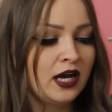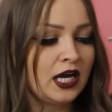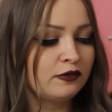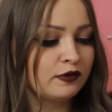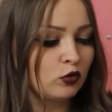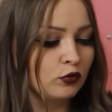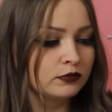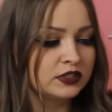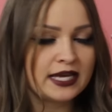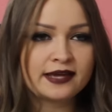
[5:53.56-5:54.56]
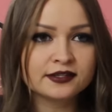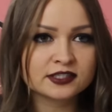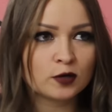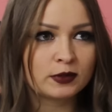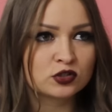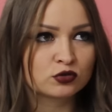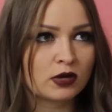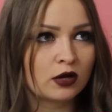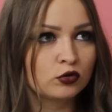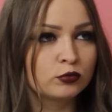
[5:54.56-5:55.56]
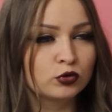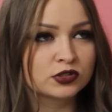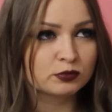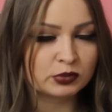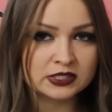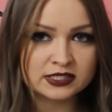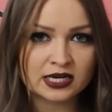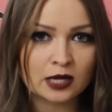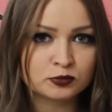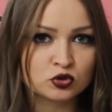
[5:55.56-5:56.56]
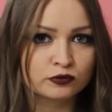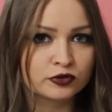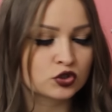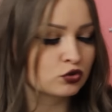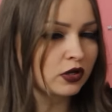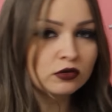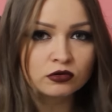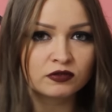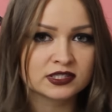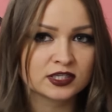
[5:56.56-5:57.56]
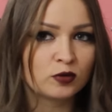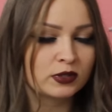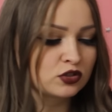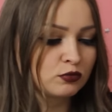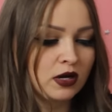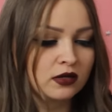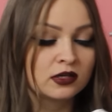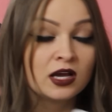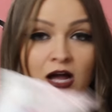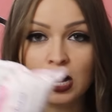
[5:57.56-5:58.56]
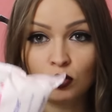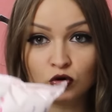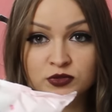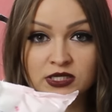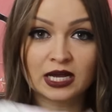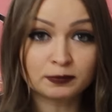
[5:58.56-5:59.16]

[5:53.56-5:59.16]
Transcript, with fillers: Einfach um die Hände sauber zu machen, um kurz einen Pinsel abzuwischen oder irgendwas sauber zu machen. Auch um sich